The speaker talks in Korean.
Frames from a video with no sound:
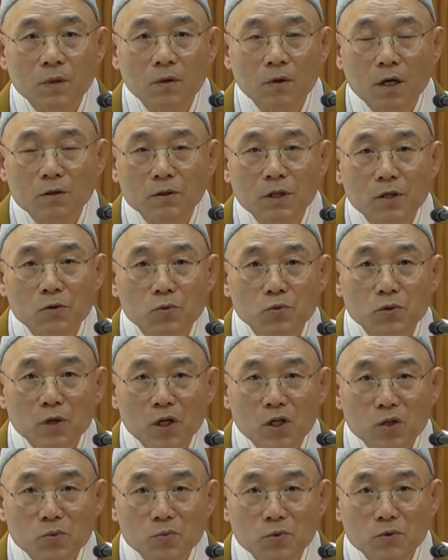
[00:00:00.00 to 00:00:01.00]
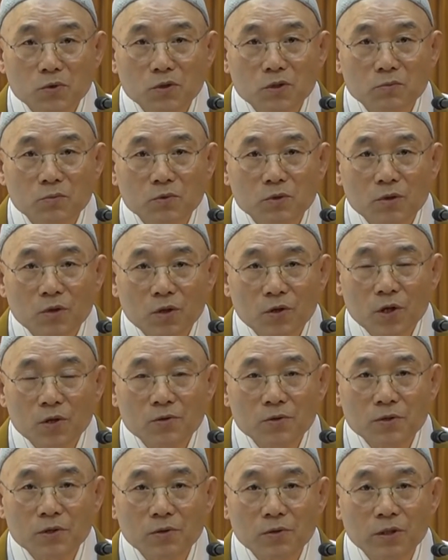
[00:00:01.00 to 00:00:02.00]
아, 대종사님은 지금
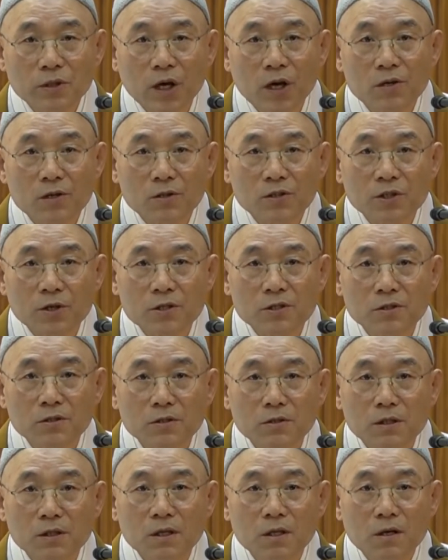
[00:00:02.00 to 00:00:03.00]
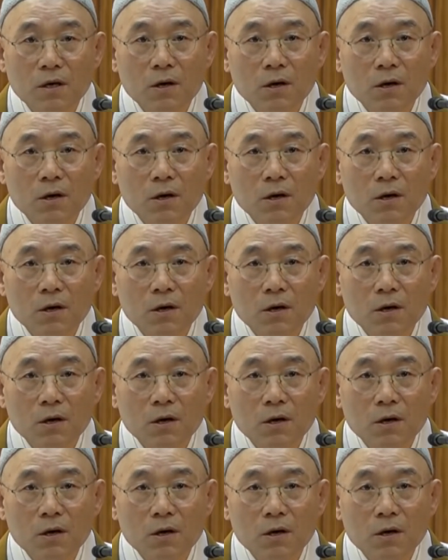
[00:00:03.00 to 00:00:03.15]
현실을 개혁, 혁신을,